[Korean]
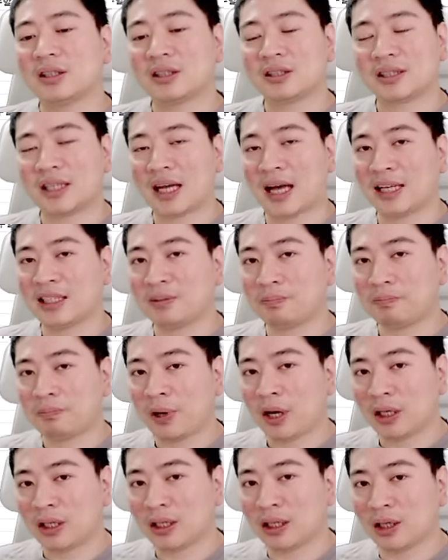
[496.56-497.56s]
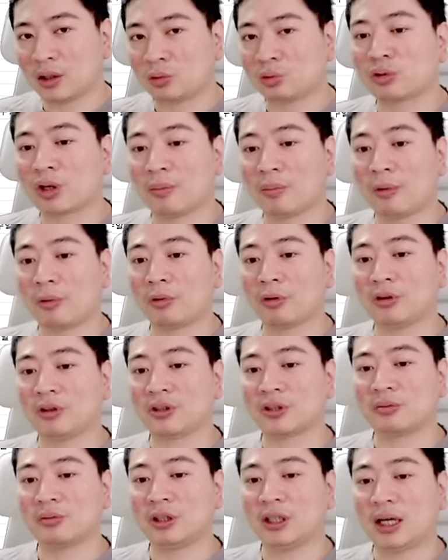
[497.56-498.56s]
48기가 두 개 메모리
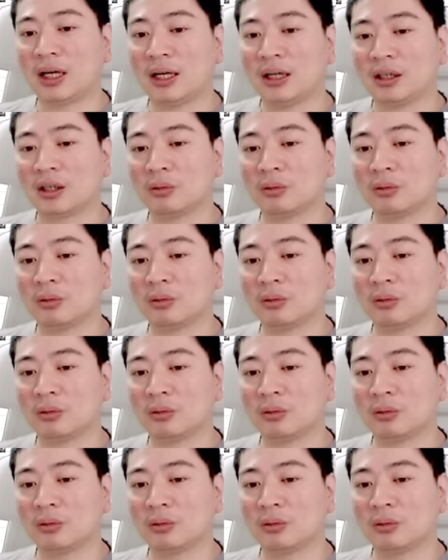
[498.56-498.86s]
됐습니다